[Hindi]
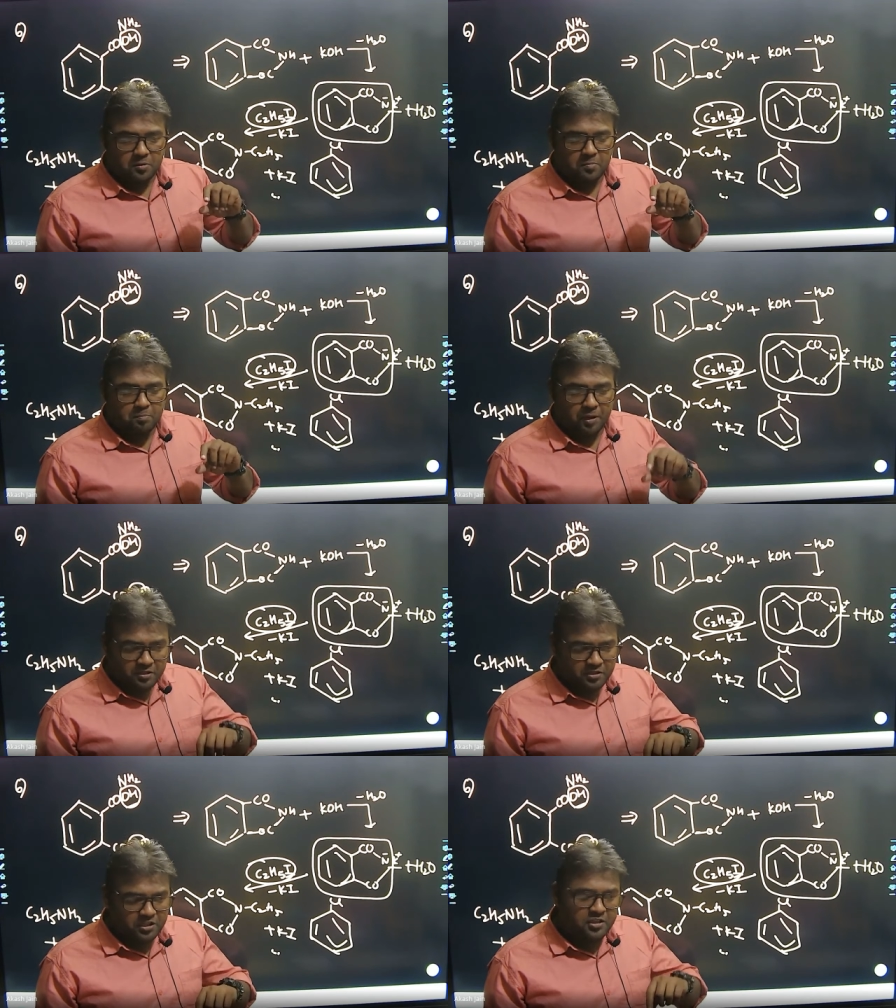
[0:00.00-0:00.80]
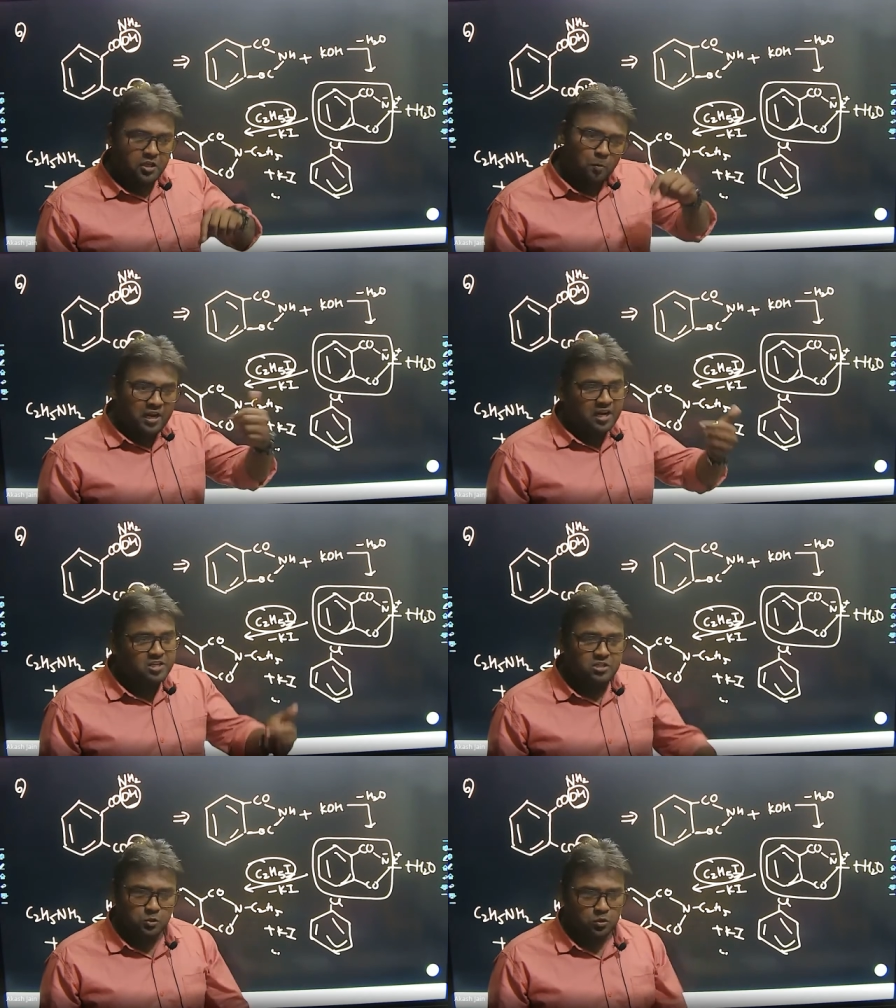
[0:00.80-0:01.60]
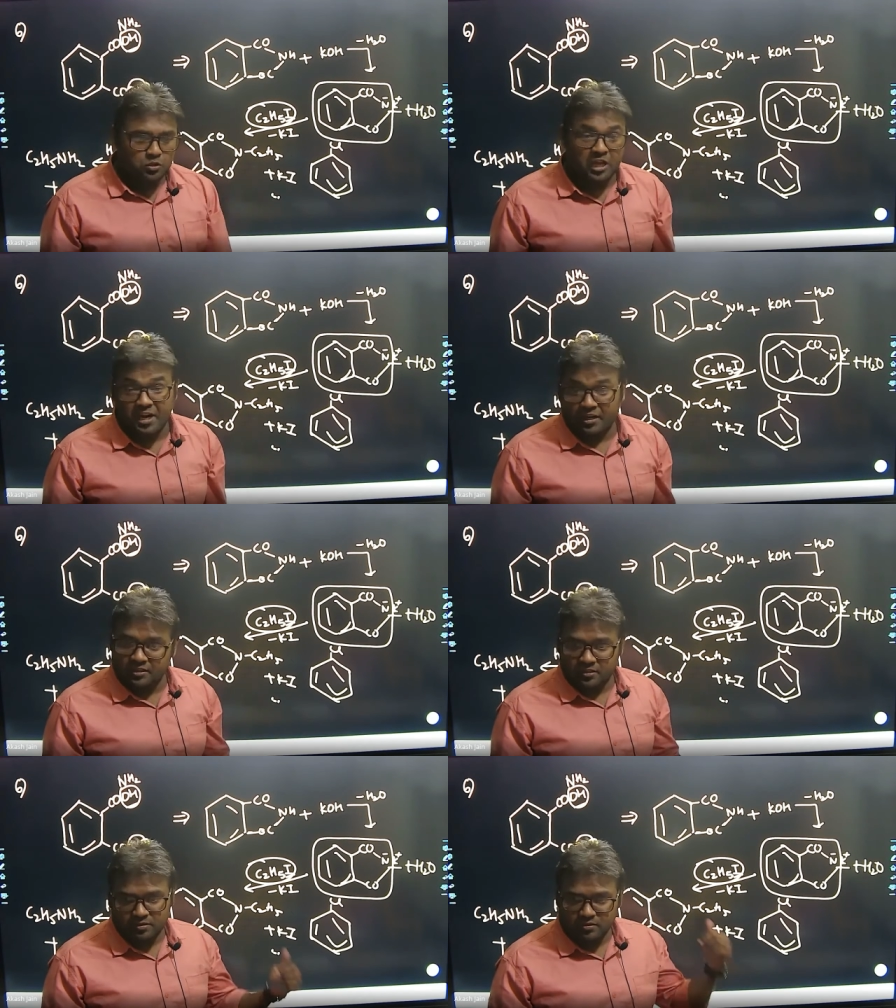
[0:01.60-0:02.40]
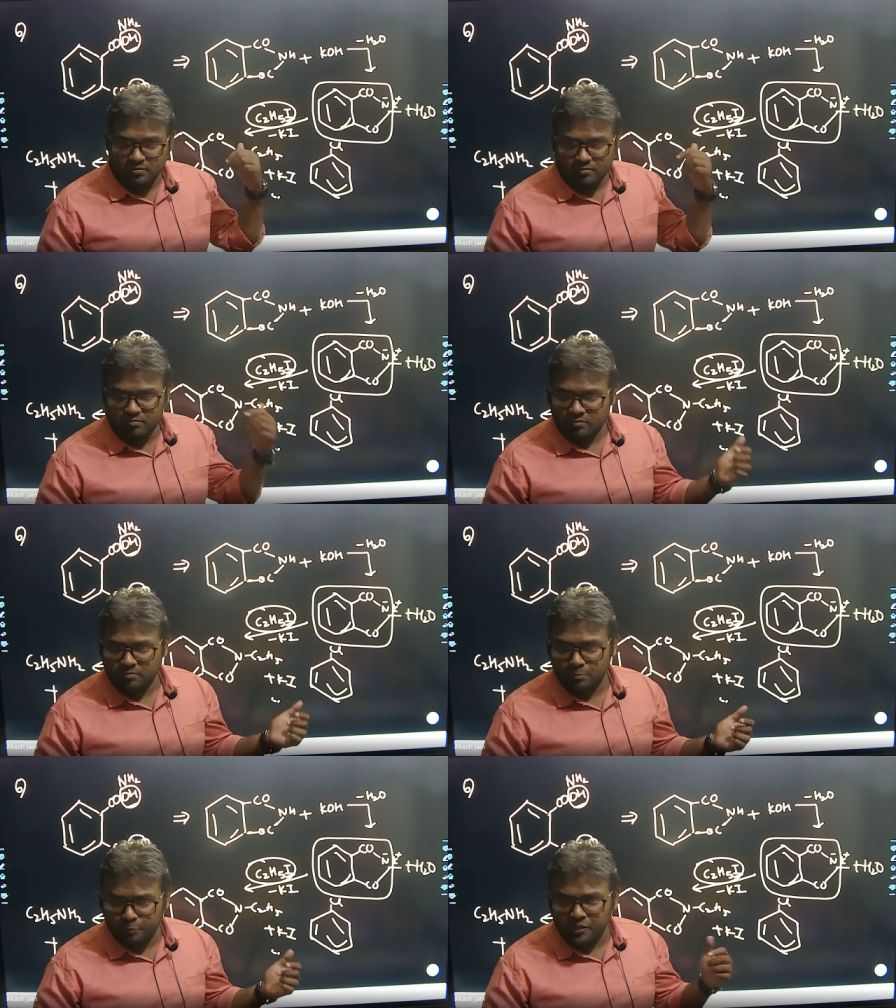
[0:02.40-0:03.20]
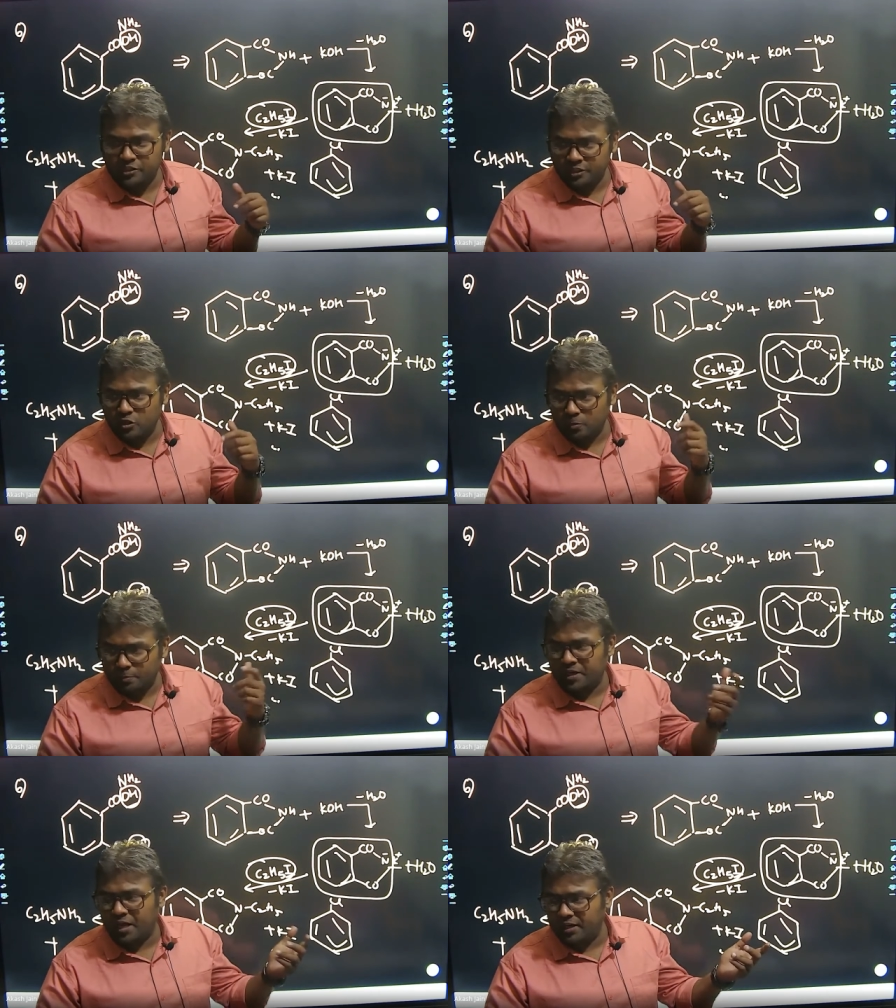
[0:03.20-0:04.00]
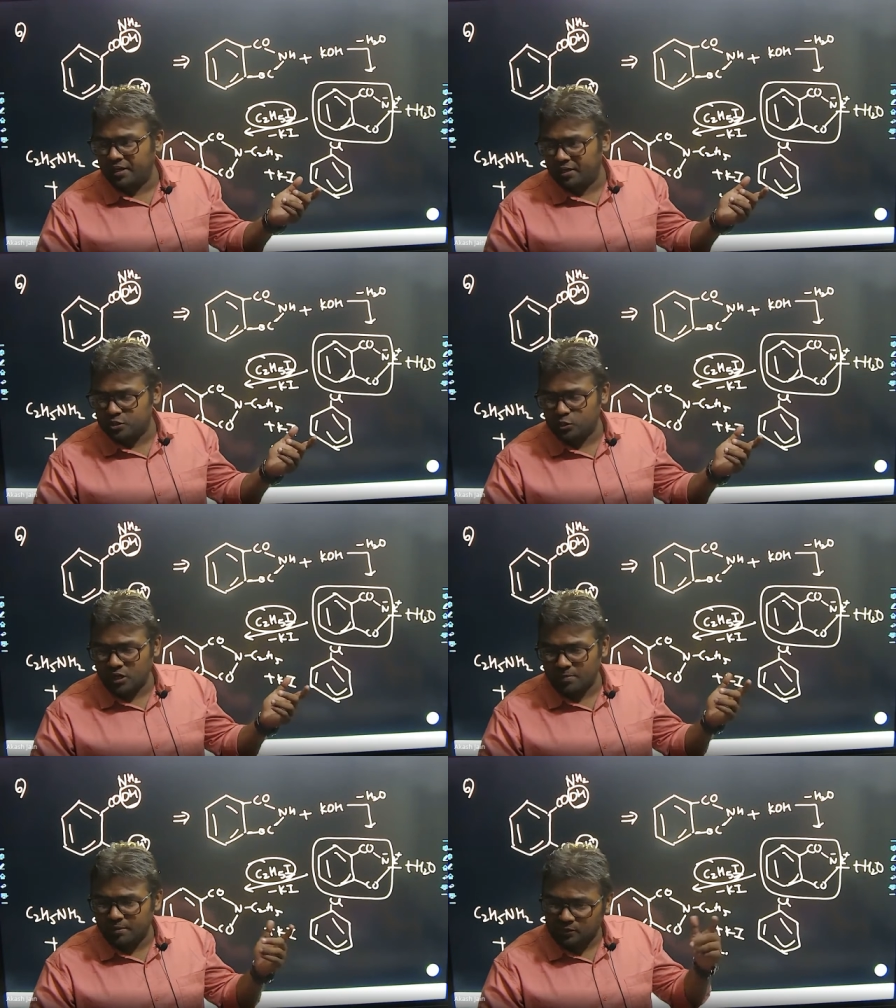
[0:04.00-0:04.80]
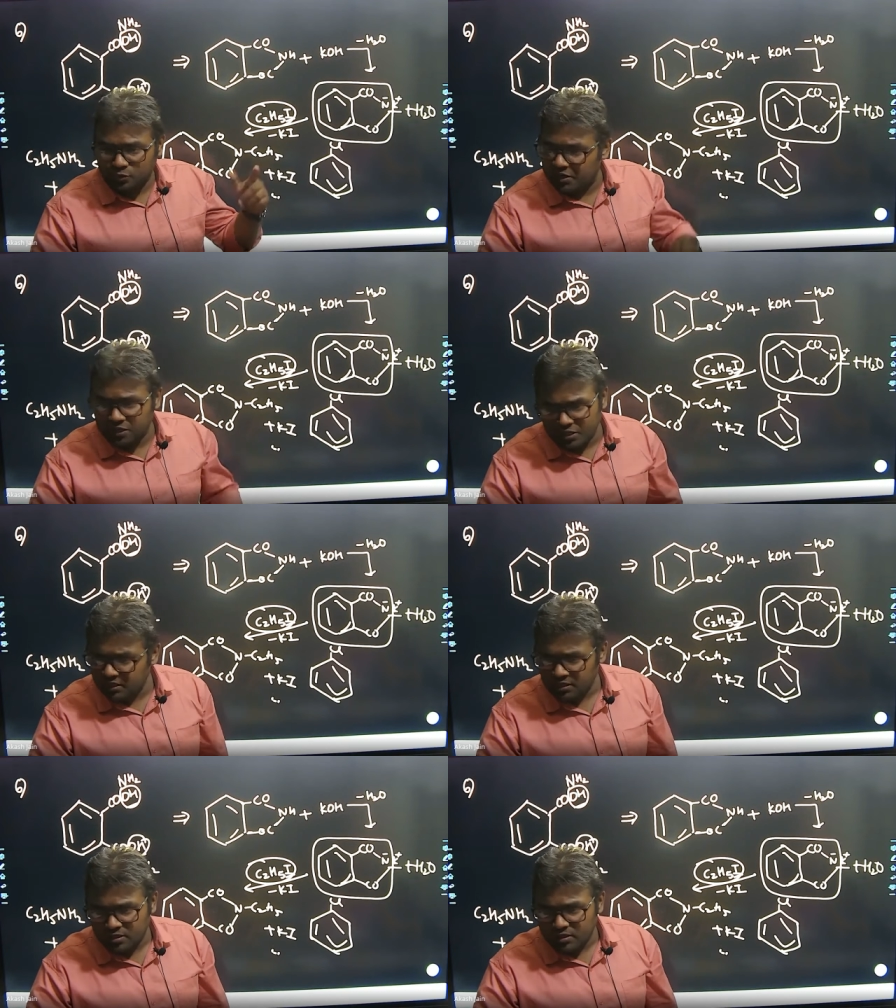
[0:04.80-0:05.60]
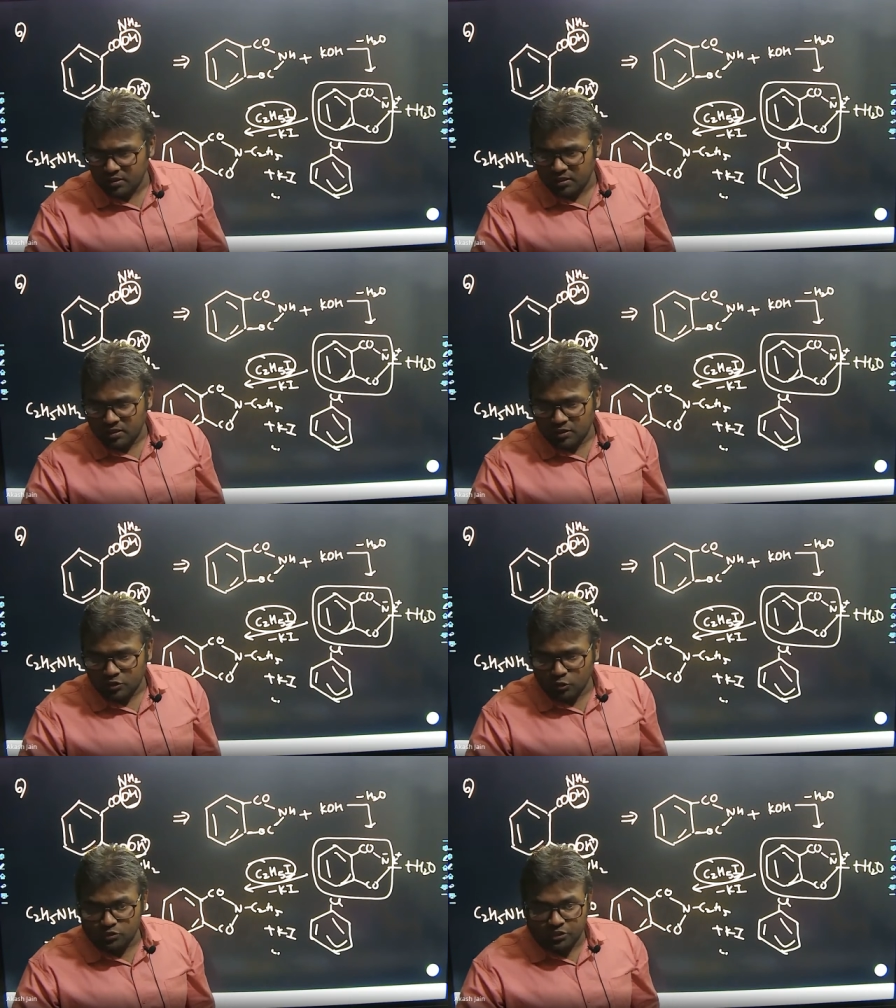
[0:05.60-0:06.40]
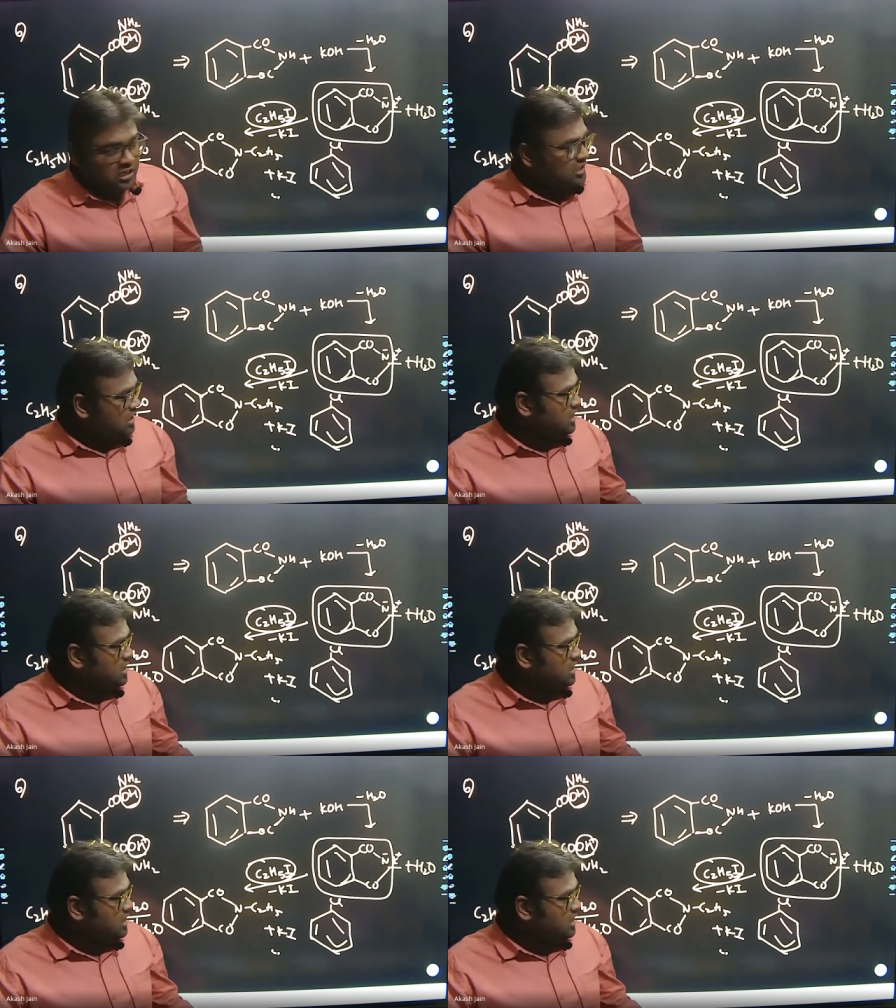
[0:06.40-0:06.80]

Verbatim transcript: बेंजीन के ऊपर एनएच डायरेक्ट बेंजीन के ऊपर डायरेक्ट एनएच टू लगा मतलब एनिलिन है तो उसके लिए